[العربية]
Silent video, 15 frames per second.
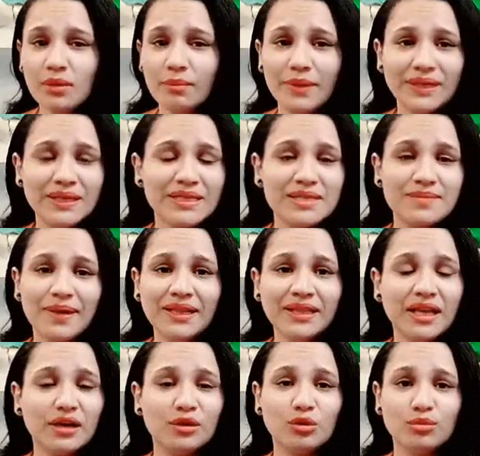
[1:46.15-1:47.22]
بالنسبه
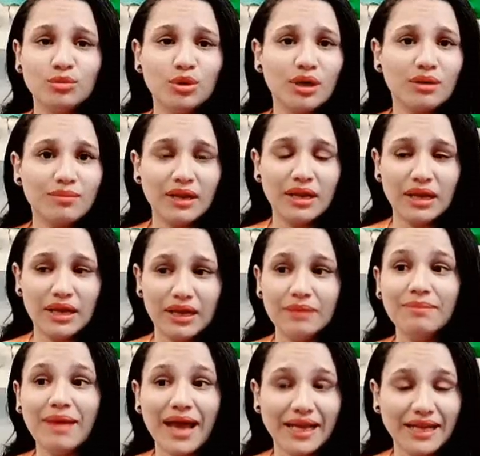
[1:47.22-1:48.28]
لنا الامور
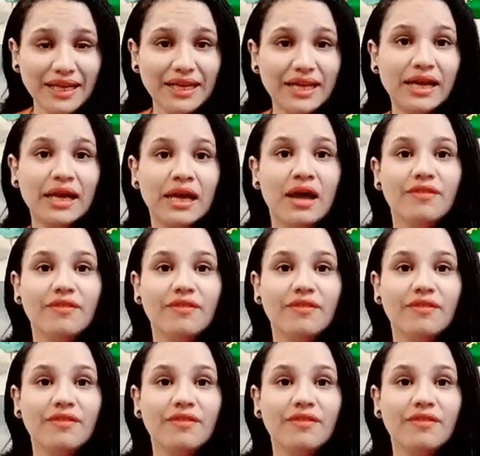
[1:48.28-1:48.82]
المهنيه